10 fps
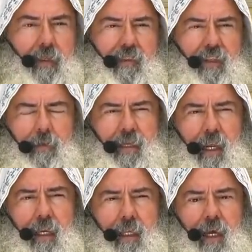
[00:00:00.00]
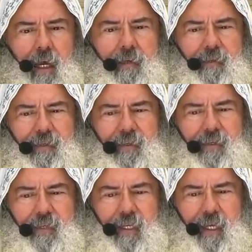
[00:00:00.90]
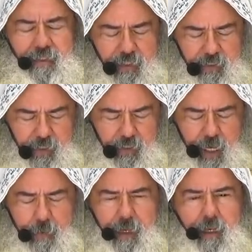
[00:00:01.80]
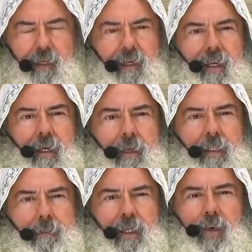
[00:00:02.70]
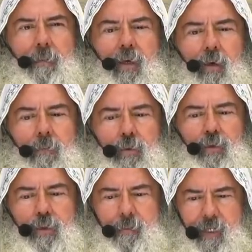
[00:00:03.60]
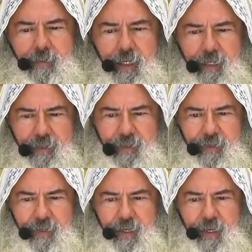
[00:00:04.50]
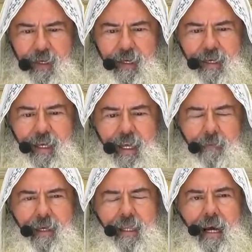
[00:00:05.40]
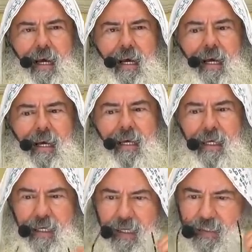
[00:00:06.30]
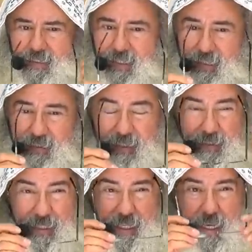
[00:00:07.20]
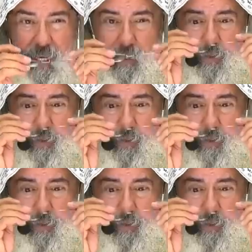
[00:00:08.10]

terminaría. Es decir, a ver, explico mejor. Muchos piensan que la vida se detendría